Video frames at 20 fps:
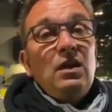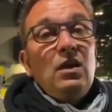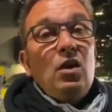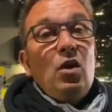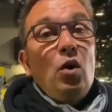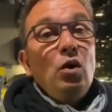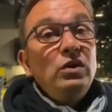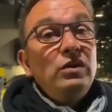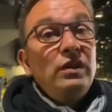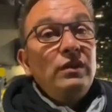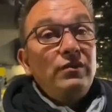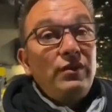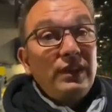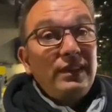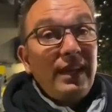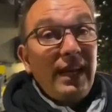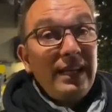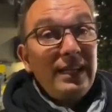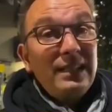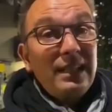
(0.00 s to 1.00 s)
Und
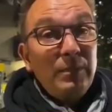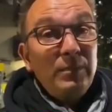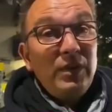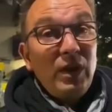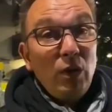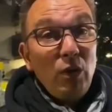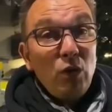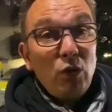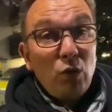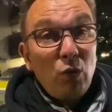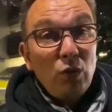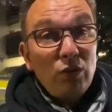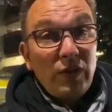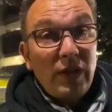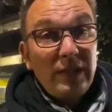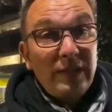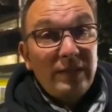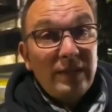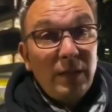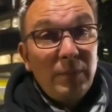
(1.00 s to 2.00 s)
verteidigt haben sie auch noch
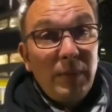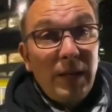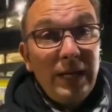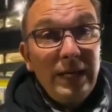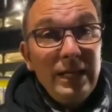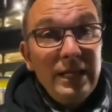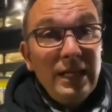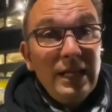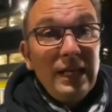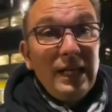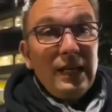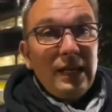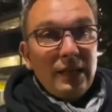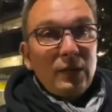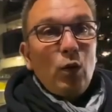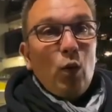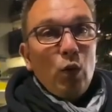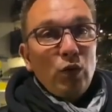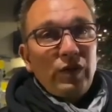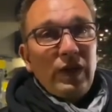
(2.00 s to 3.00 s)
großartig dabei.
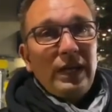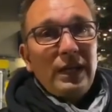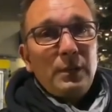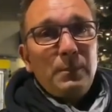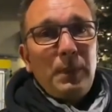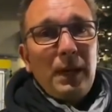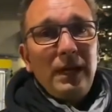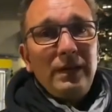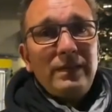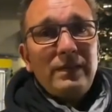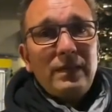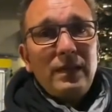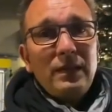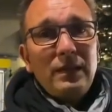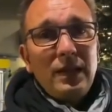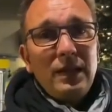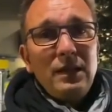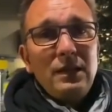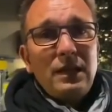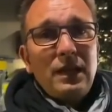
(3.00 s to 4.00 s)
Großartig passt.
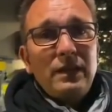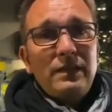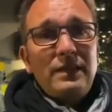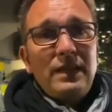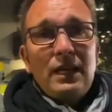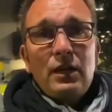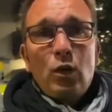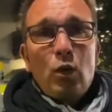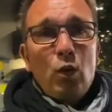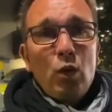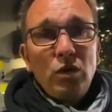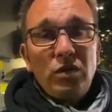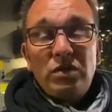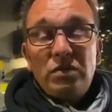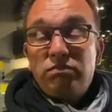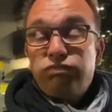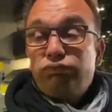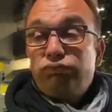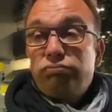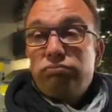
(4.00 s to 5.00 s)
Ne? Christian Groß
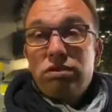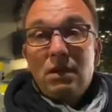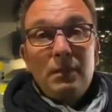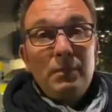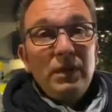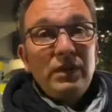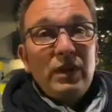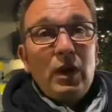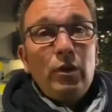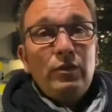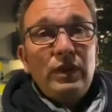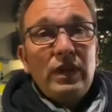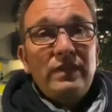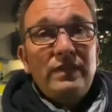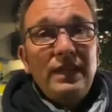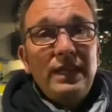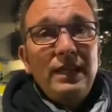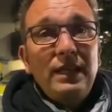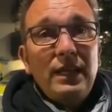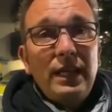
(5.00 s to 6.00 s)
bis auf das
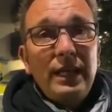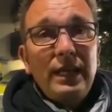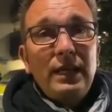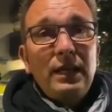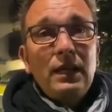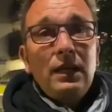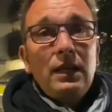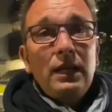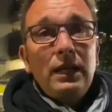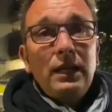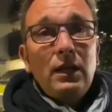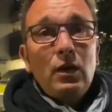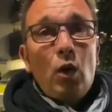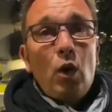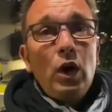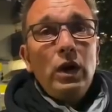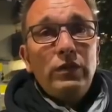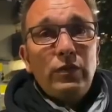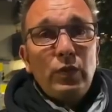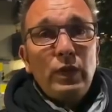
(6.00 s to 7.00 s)
Ding gegen, gegen
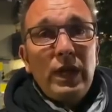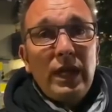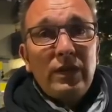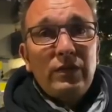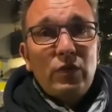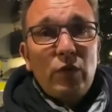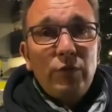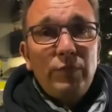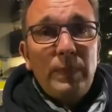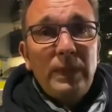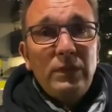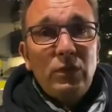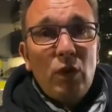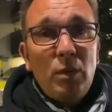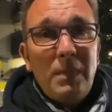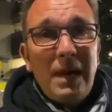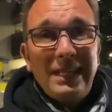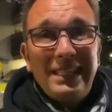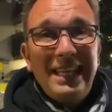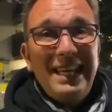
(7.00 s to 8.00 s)
Reus, wo der das Kopfballtor
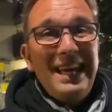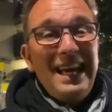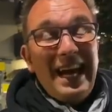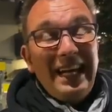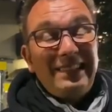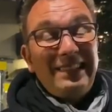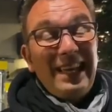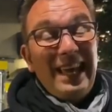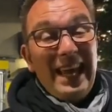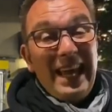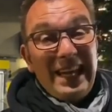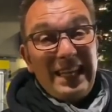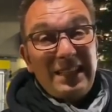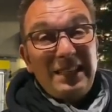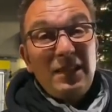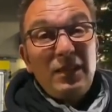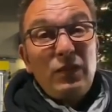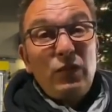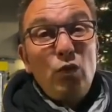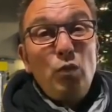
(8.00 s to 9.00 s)
macht, hat der echt
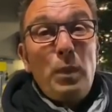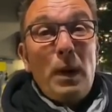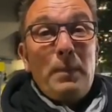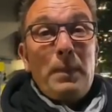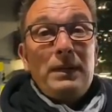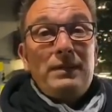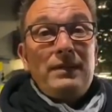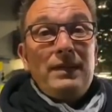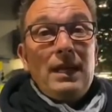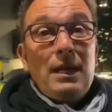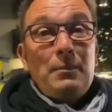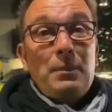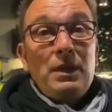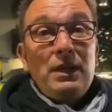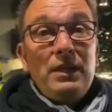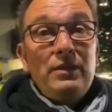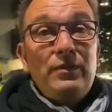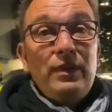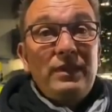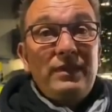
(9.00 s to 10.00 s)
eine super Partie
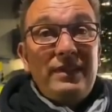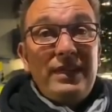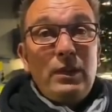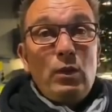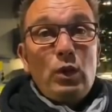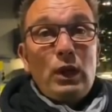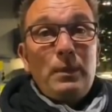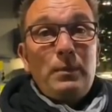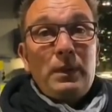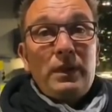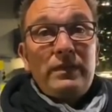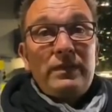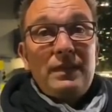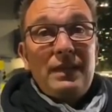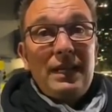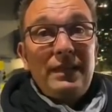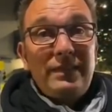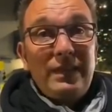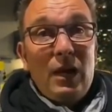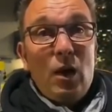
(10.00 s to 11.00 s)
abgeliefert. Theo Gebris
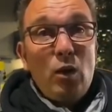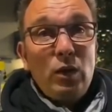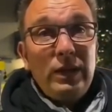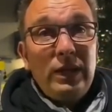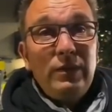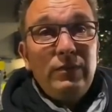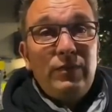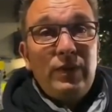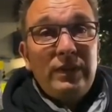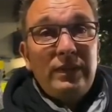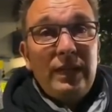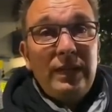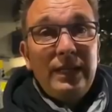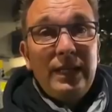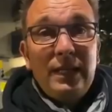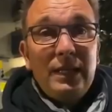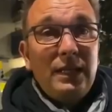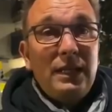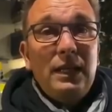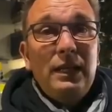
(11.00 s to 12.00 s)
Selassie, auch ein Innenverteidiger,
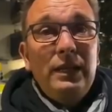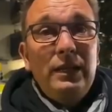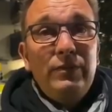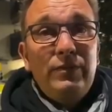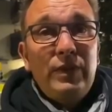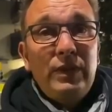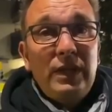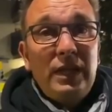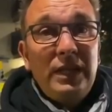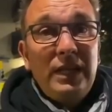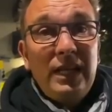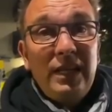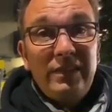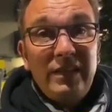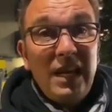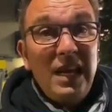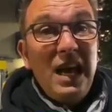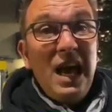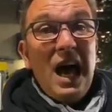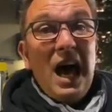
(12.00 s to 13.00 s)
ja kein Innenverteidiger ist,
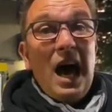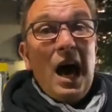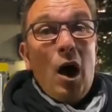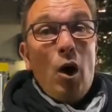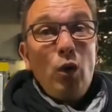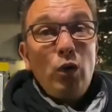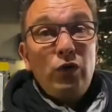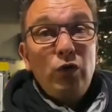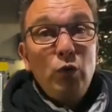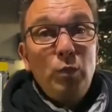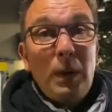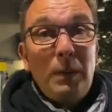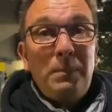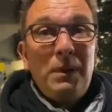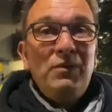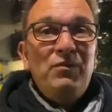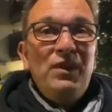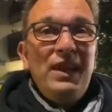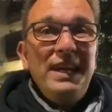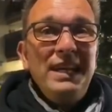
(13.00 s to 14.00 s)
auch super.
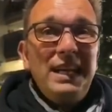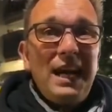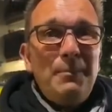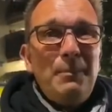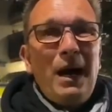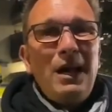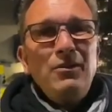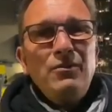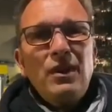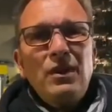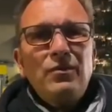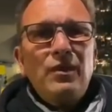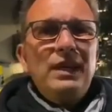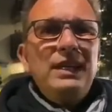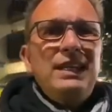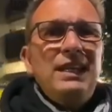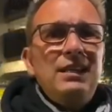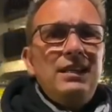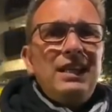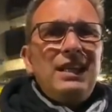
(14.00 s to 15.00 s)
Pavlenka am Anfang fand
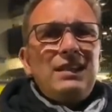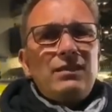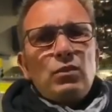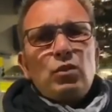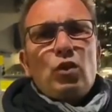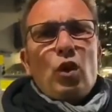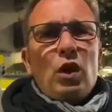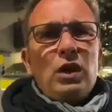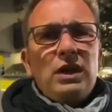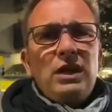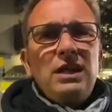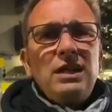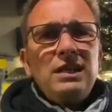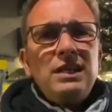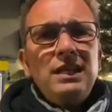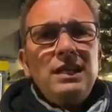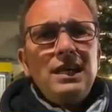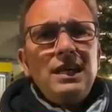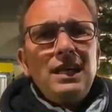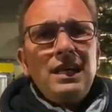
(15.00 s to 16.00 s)
ich ihn nicht so dolle,
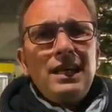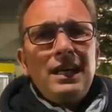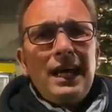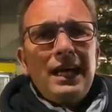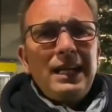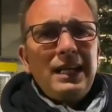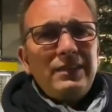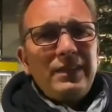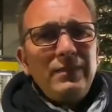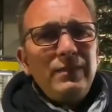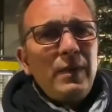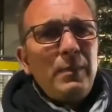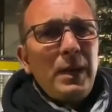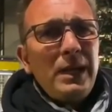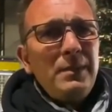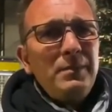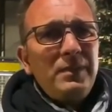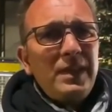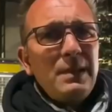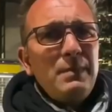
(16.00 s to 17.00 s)
ja, da sind wir bei
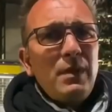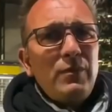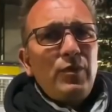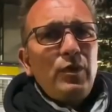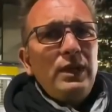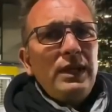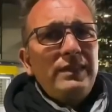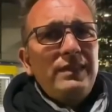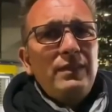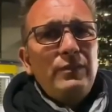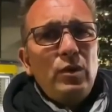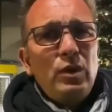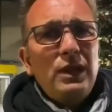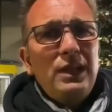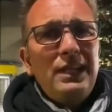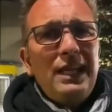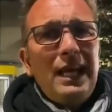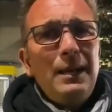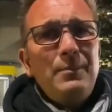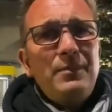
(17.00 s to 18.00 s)
dem Thema von letzter Woche
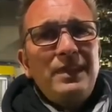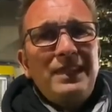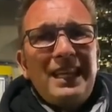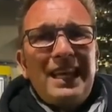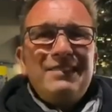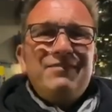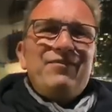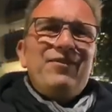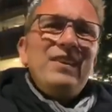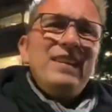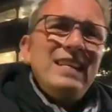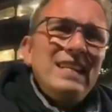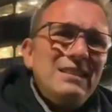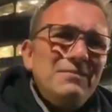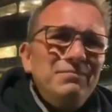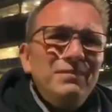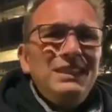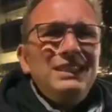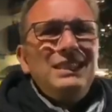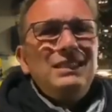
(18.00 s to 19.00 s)
gegen Leipzig. Da finde ich,
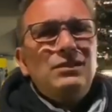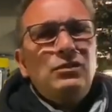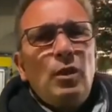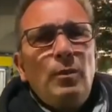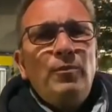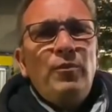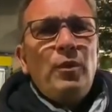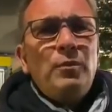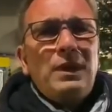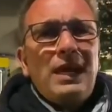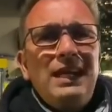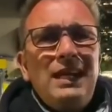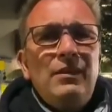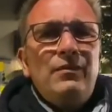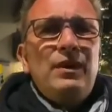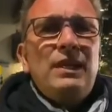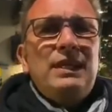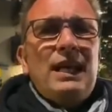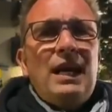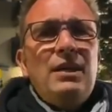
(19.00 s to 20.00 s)
man in Topform kann er
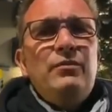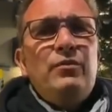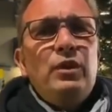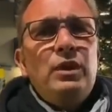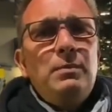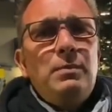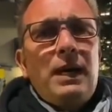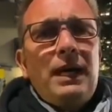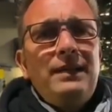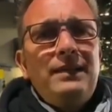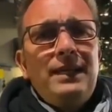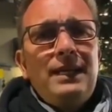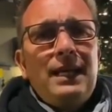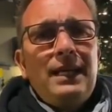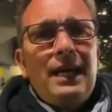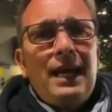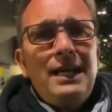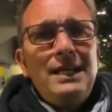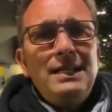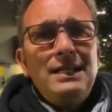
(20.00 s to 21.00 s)
vielleicht einen von den beiden
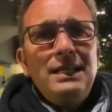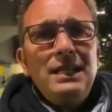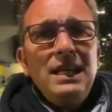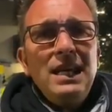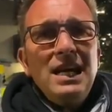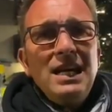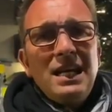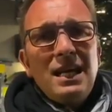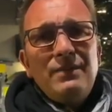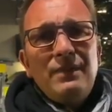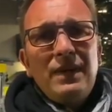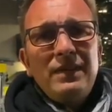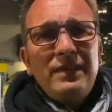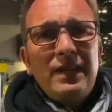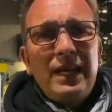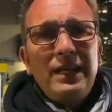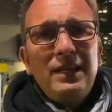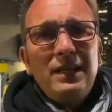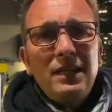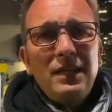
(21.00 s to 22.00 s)
Dingern halten. Dann waren
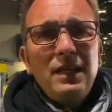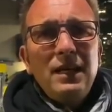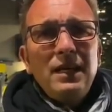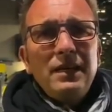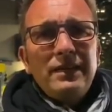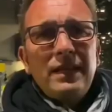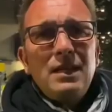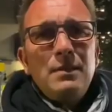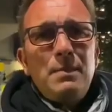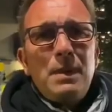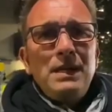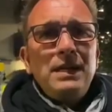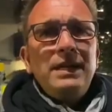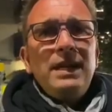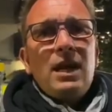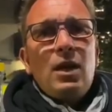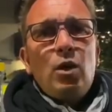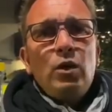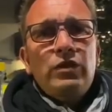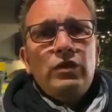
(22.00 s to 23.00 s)
seine, seine Bälle, die
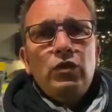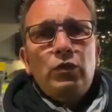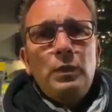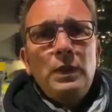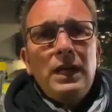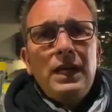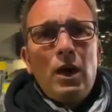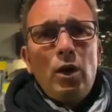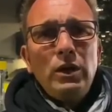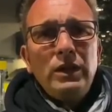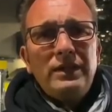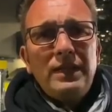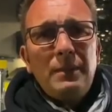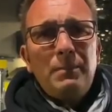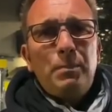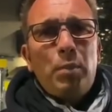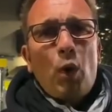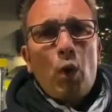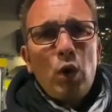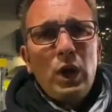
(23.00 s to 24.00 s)
er rausgespielt hat, ja auch nicht der
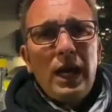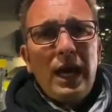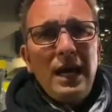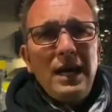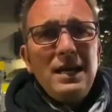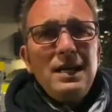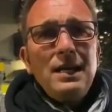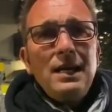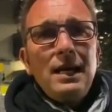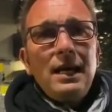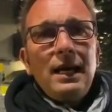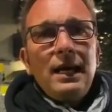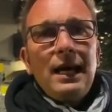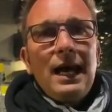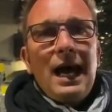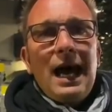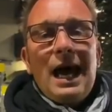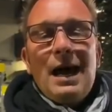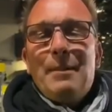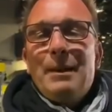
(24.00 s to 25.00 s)
Brüller.
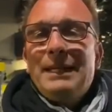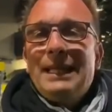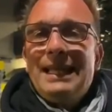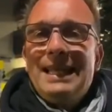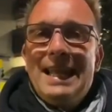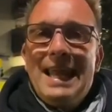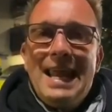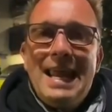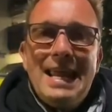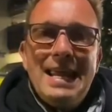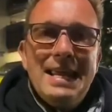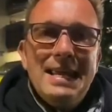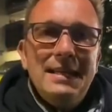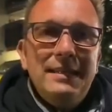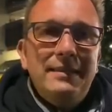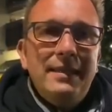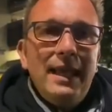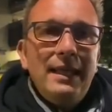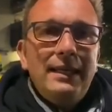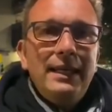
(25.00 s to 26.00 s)
Ja, aber dann
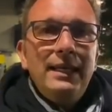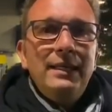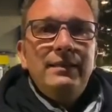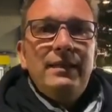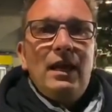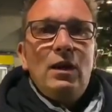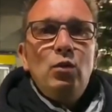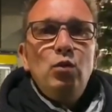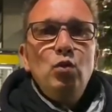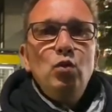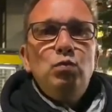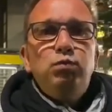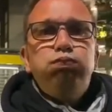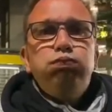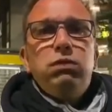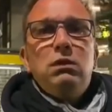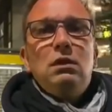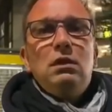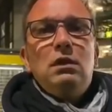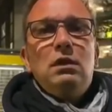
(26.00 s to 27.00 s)
hält er gegen Dahu.
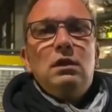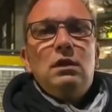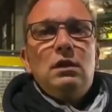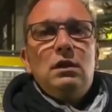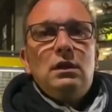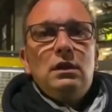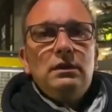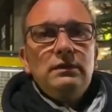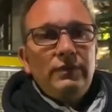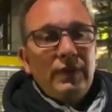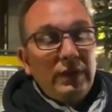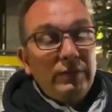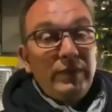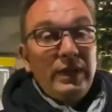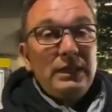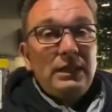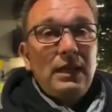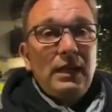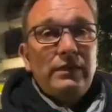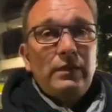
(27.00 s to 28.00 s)
Boah, war
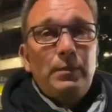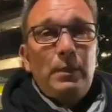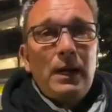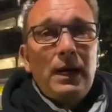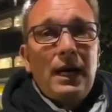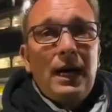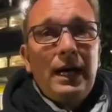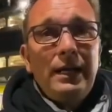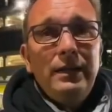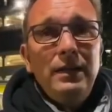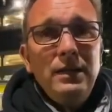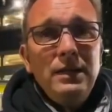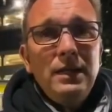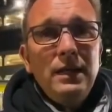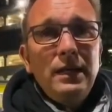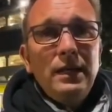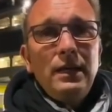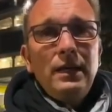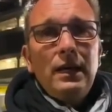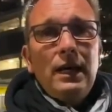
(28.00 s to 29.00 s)
Weltklasse-Parade.
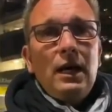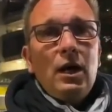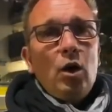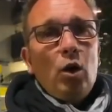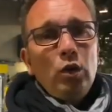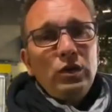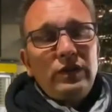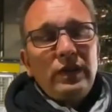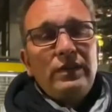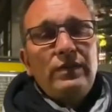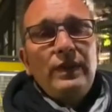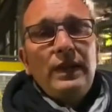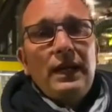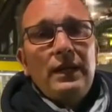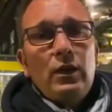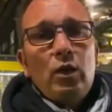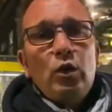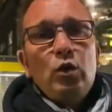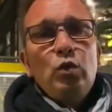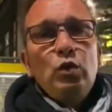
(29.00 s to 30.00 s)
Ja, und deswegen hat
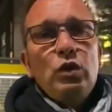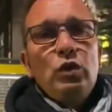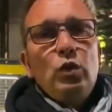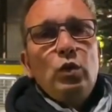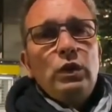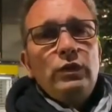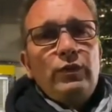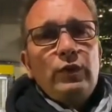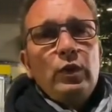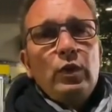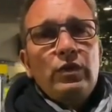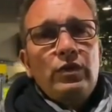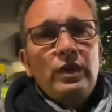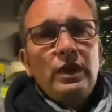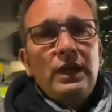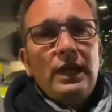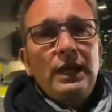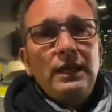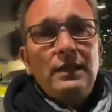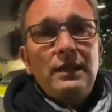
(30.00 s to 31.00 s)
er auch eine gute Note von uns
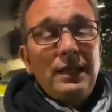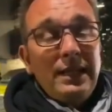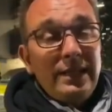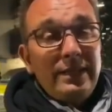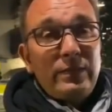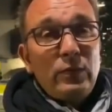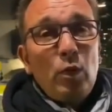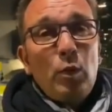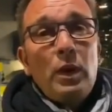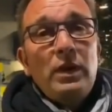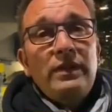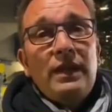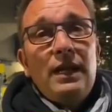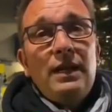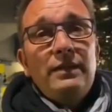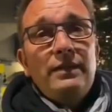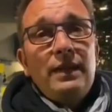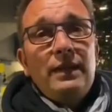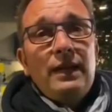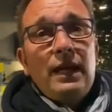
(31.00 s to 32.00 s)
gekriegt. Lest du übrigens
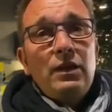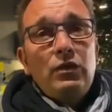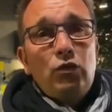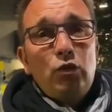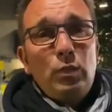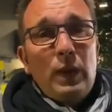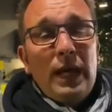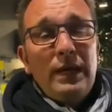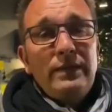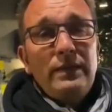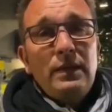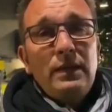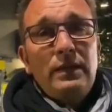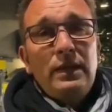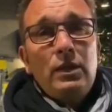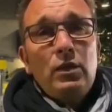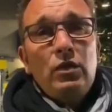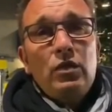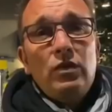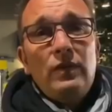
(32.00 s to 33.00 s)
alles in der Deichstube,
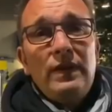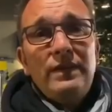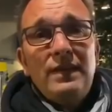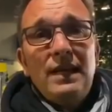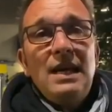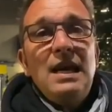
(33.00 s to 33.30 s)
Einzelkritik und sowas.